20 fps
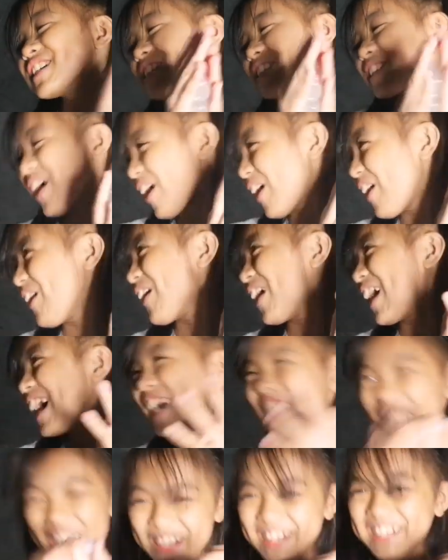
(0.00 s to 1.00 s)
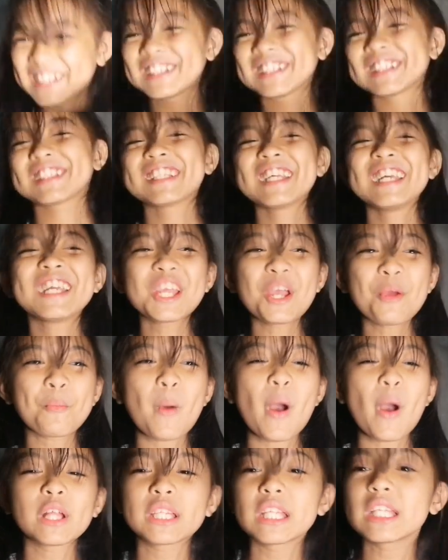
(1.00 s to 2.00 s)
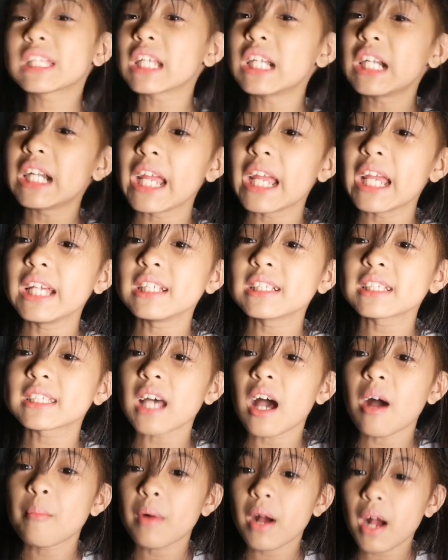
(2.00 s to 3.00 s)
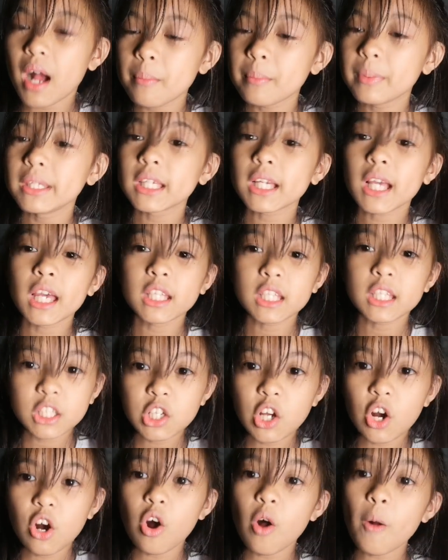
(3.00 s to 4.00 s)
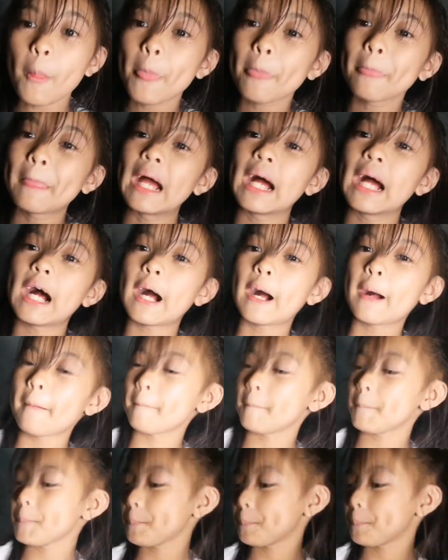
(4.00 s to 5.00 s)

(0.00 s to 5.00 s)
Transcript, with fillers: So, ayun. Thank you po, Tita Rain, sa mga binigay ninyong um,